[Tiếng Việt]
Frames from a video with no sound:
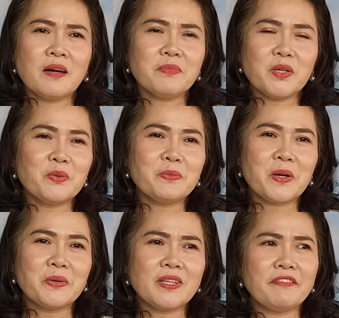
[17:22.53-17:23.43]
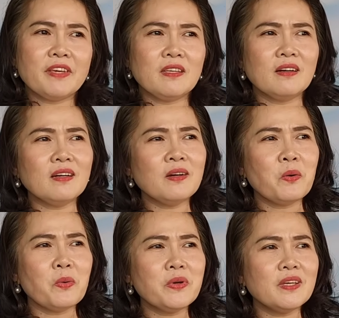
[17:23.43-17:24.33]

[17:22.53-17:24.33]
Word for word: lắm chị không nổi yeah. tại vì những cái khổ